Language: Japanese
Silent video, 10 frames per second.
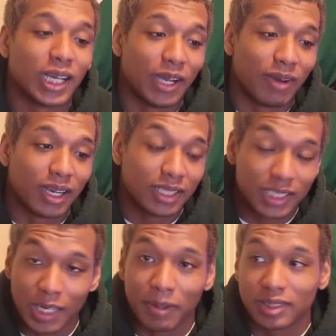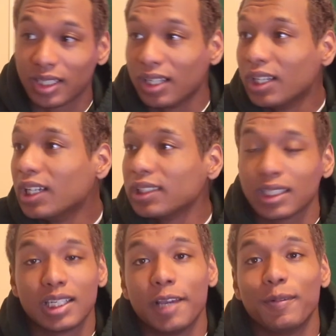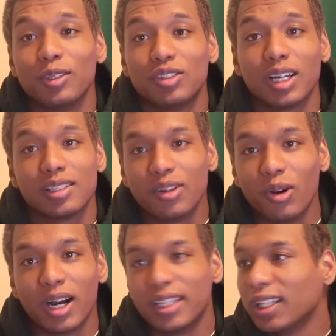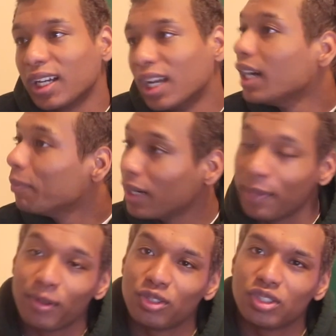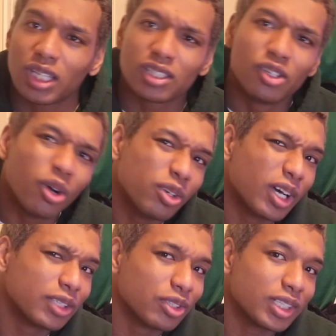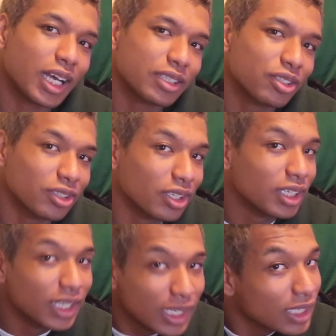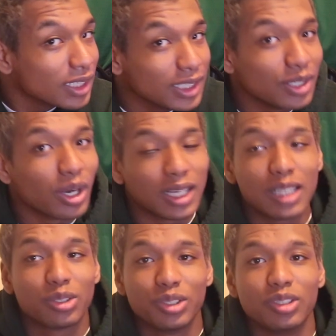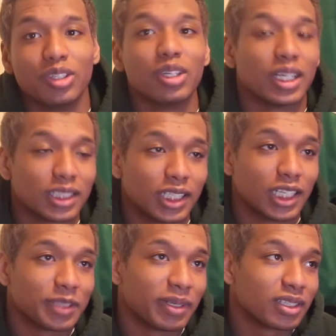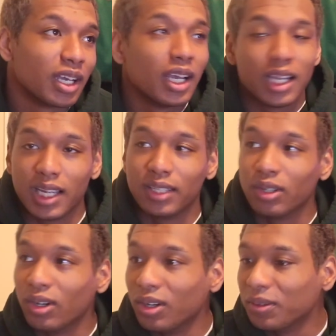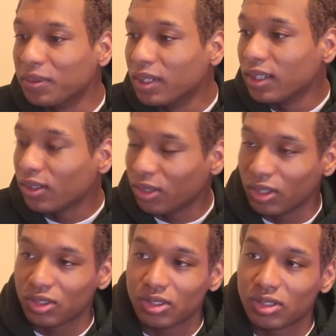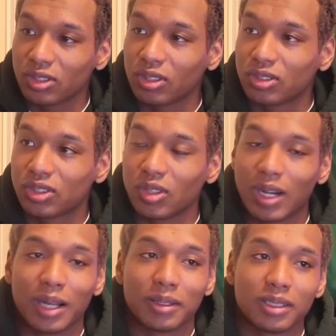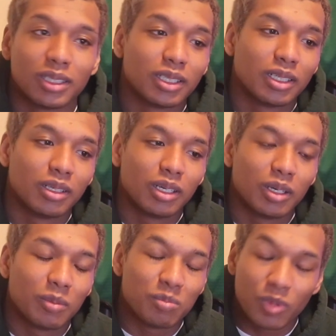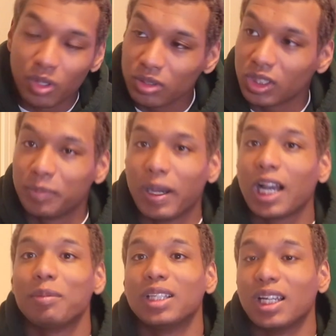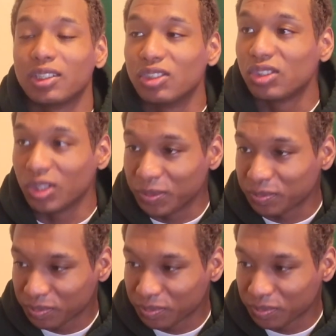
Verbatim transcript: 回は入れました最近レブロン18ローが出たから、まあ、レブロン18ローの方がどちらかというといいのかなというような気がしますえっ、ー、とこのシューズの特徴はもう本当にバカみたいなクッション